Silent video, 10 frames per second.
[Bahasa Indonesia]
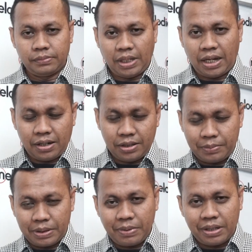Nah,
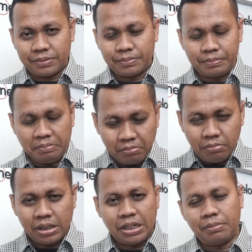teman-teman,
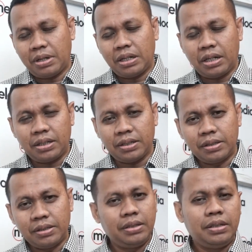bagaimana
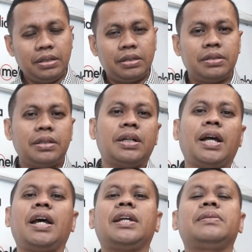
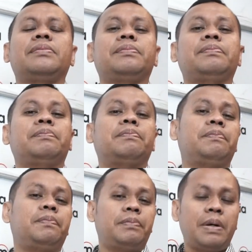dengan
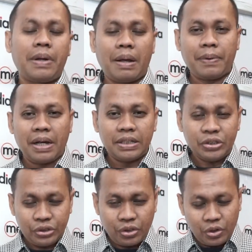beberapa
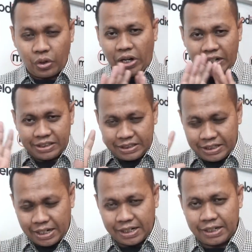contoh koleksi
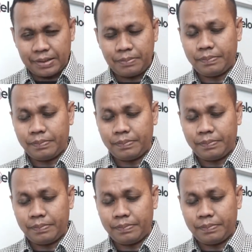dari